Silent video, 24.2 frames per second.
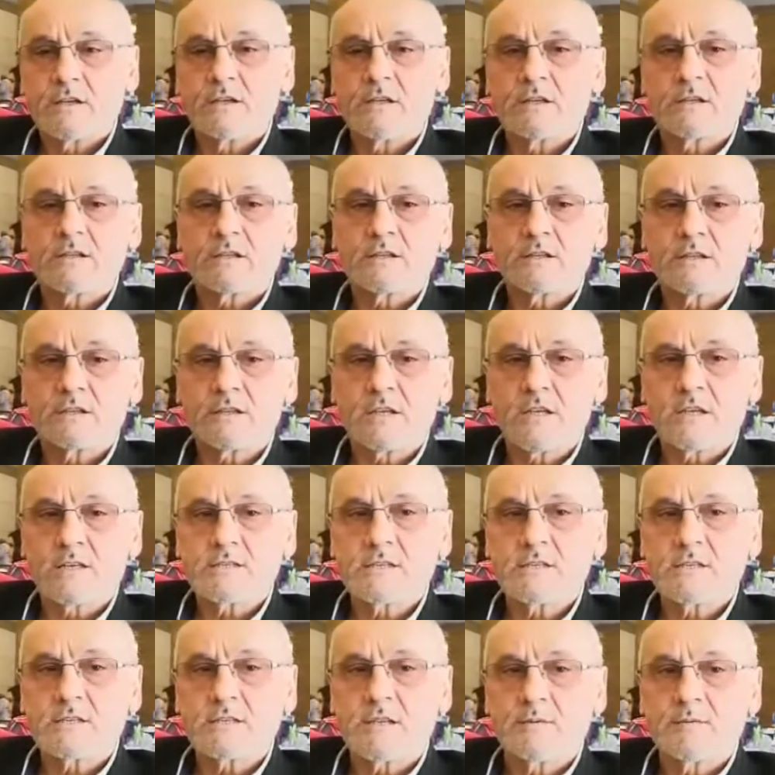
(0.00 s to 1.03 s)
Evet,
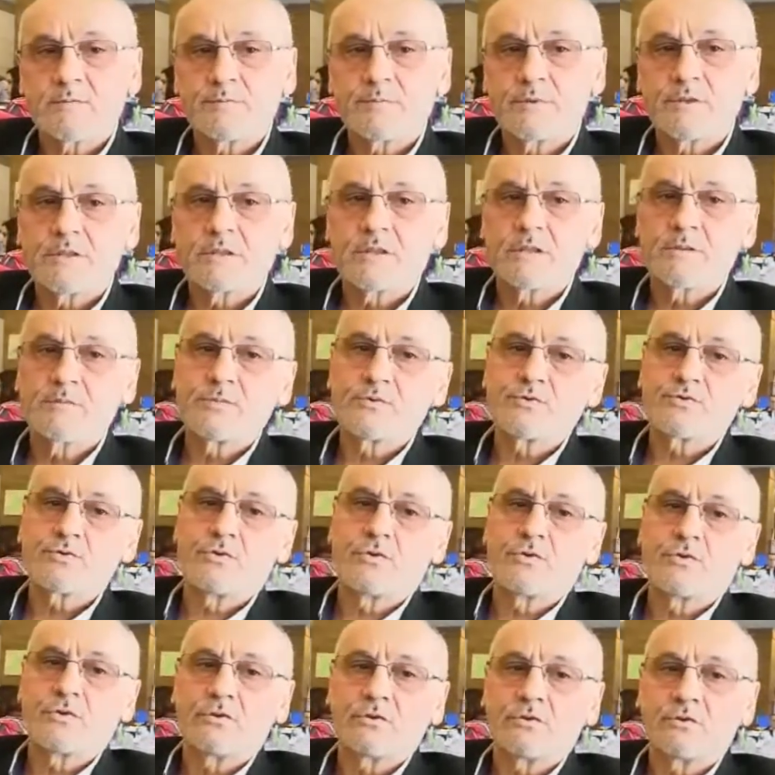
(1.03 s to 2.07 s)
kırtasiye tabi bildiğimiz
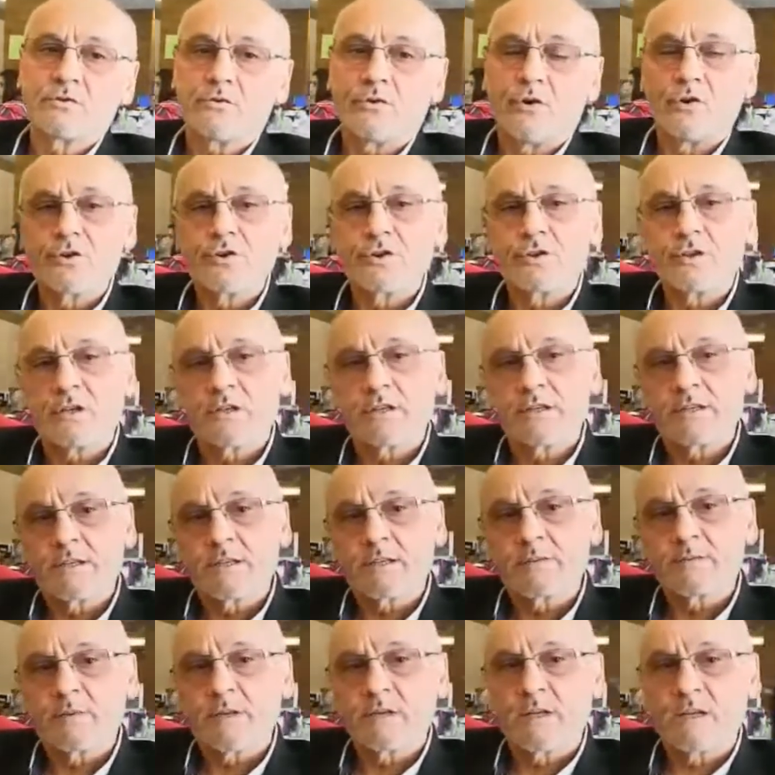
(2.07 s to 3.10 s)
o 10 yıl,
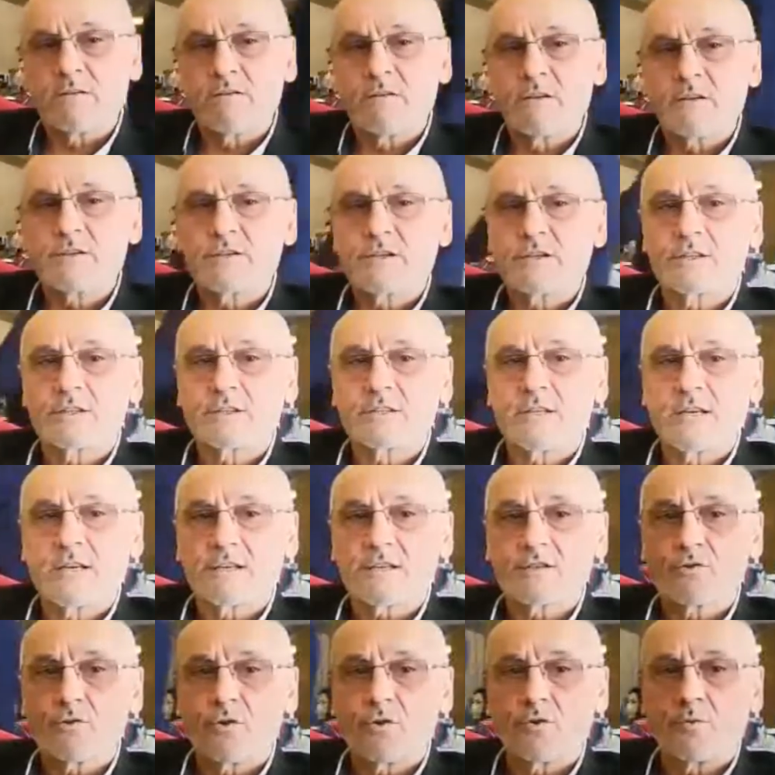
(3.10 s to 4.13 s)
20 yıl evvelki
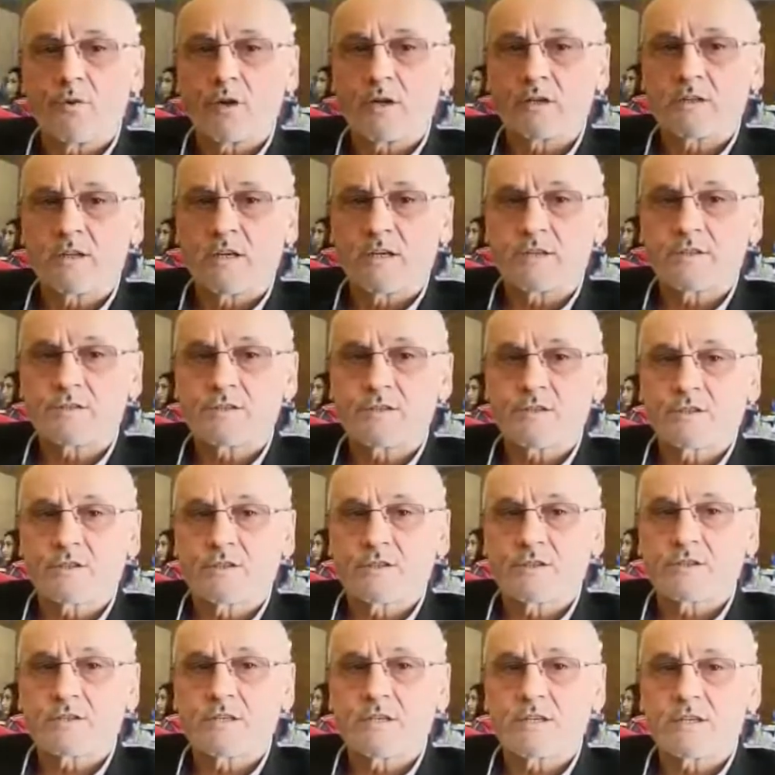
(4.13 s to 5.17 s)
kırtasiye olmaktan
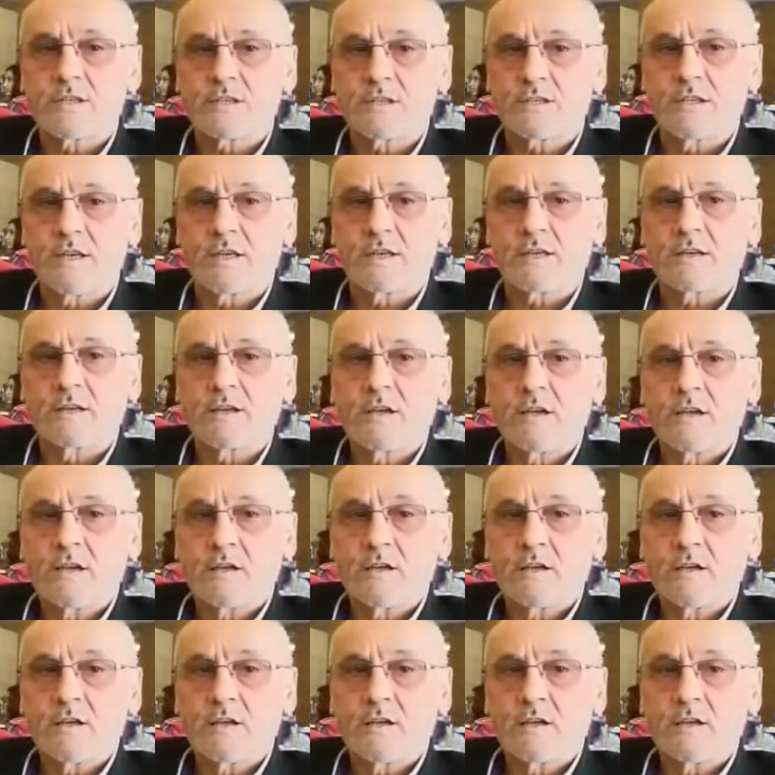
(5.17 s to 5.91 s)
çıktı. Çeşitler